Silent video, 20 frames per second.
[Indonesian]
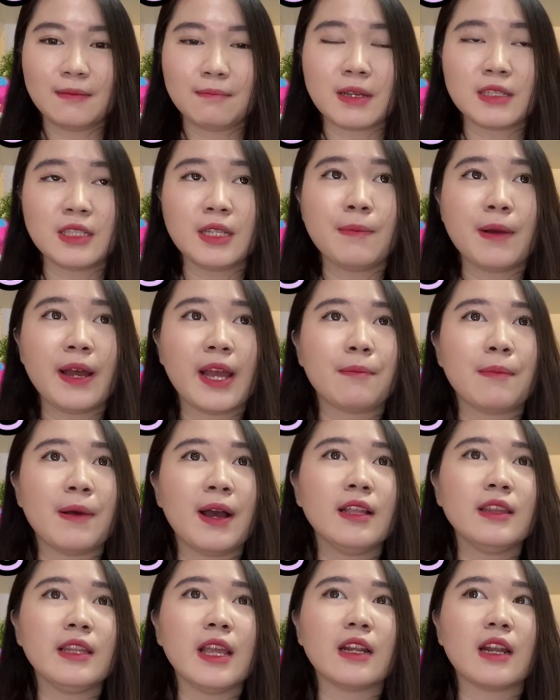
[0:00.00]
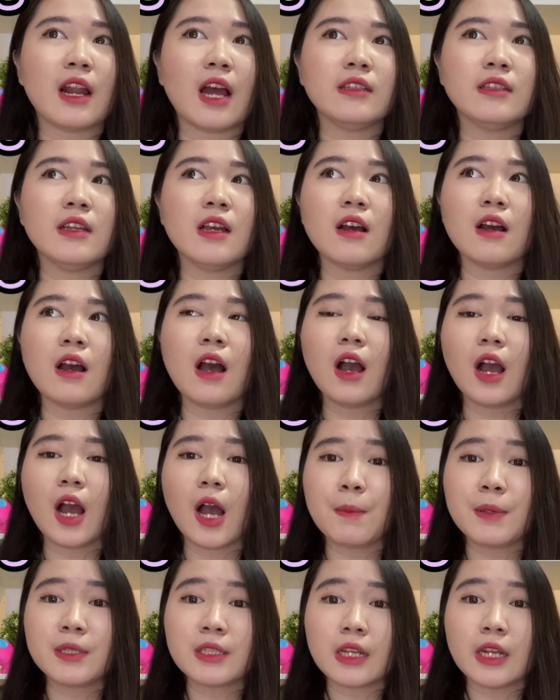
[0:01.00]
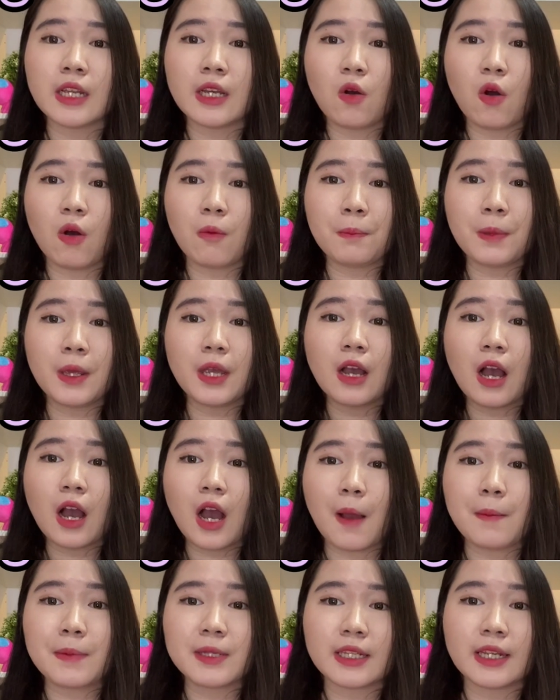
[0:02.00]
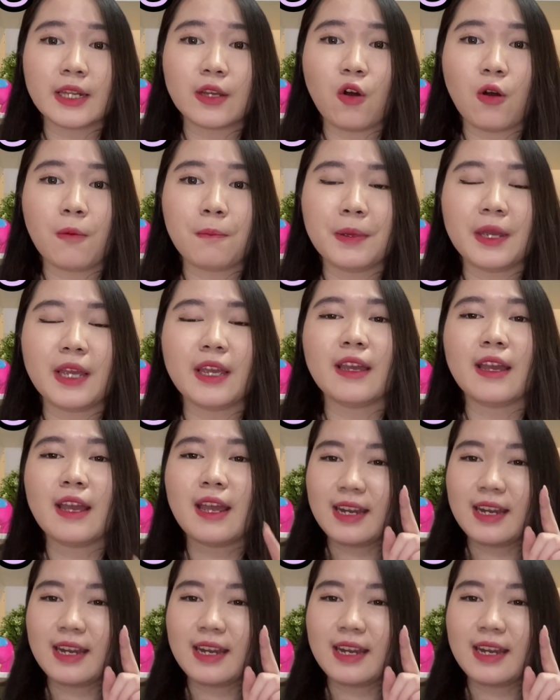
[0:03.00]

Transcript: Masih baik banget yang nanya, kak nggak bisa di copy, kak nggak bisa di copy.